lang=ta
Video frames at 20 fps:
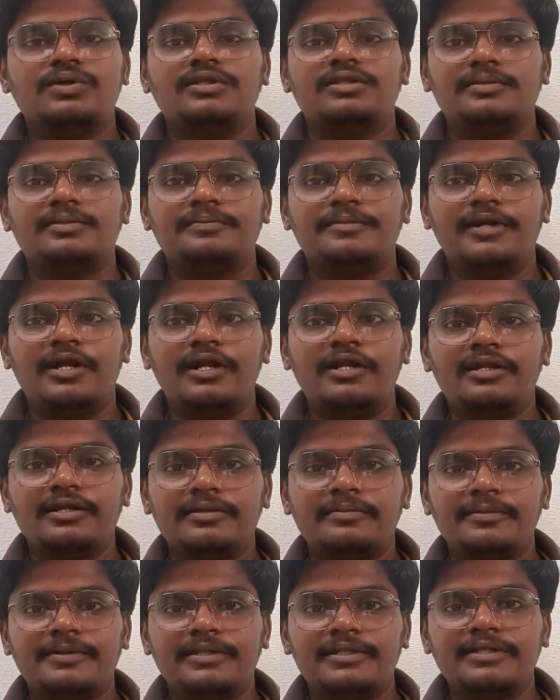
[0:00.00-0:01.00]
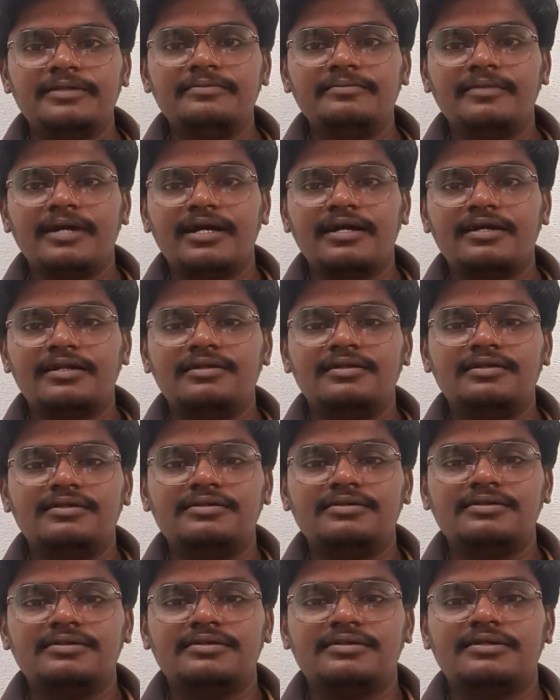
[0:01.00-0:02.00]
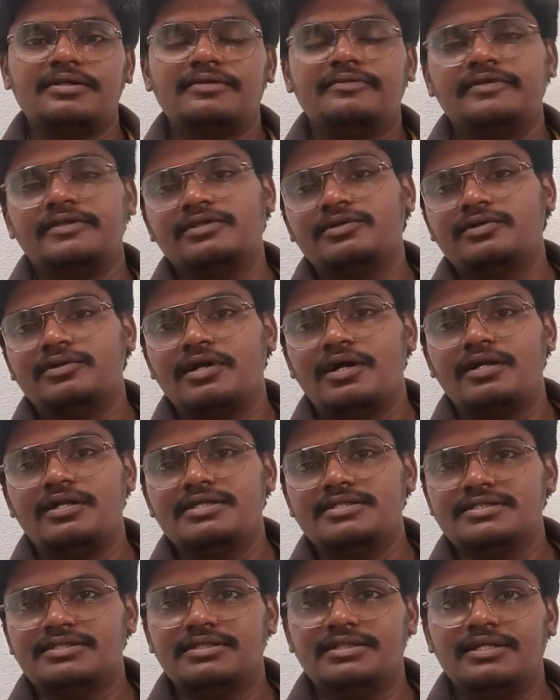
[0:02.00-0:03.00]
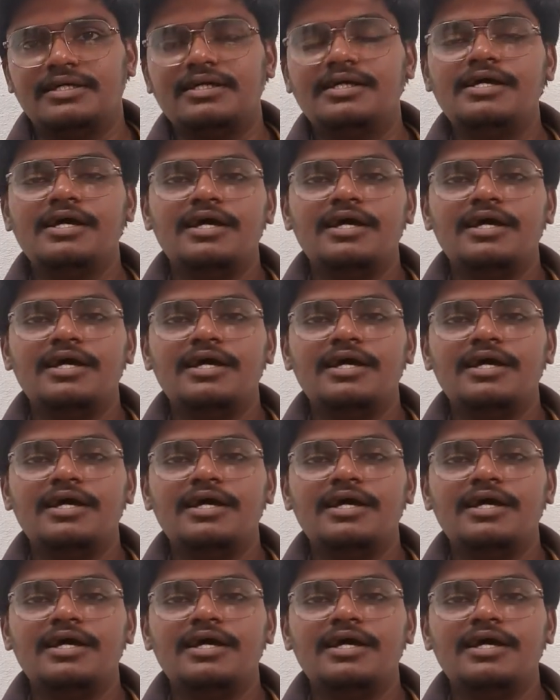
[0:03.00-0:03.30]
அந்த ப்ராடக்ட்டை பற்றி மக்கள்கிட்ட வந்து ஒரு நாலேஜ் இல்லை